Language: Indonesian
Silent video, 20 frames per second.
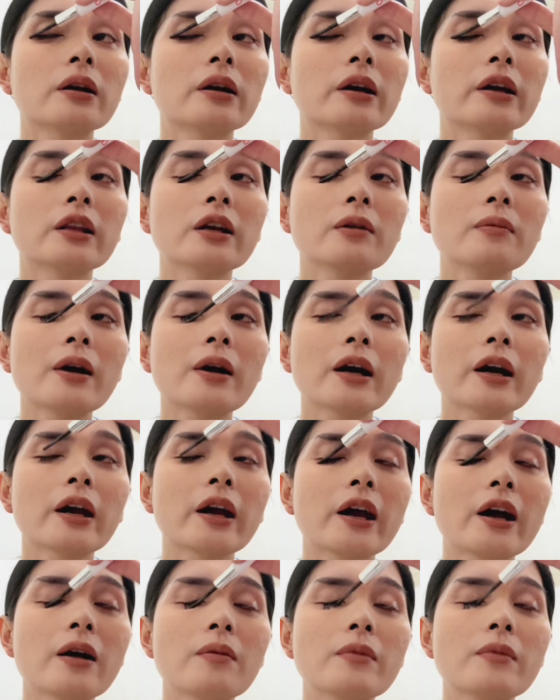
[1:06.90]
kita
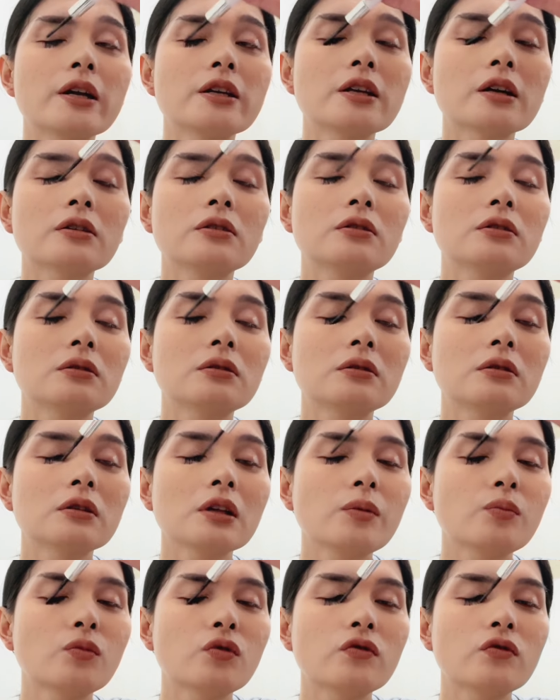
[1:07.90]
pakai yang banyak dulu
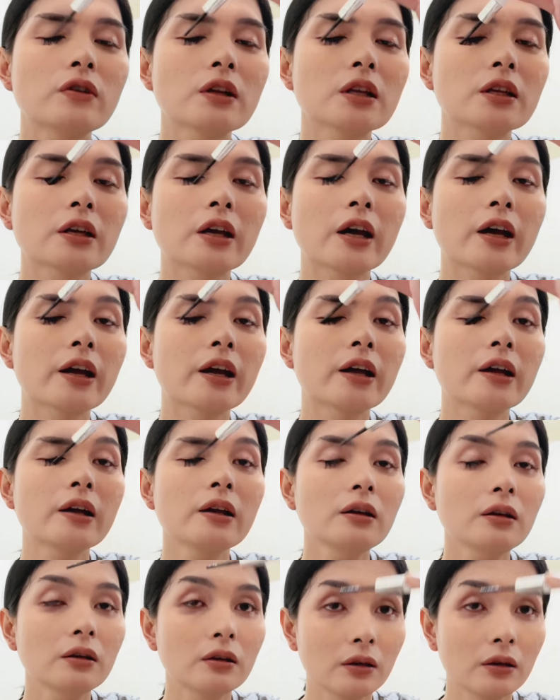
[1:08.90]
removernya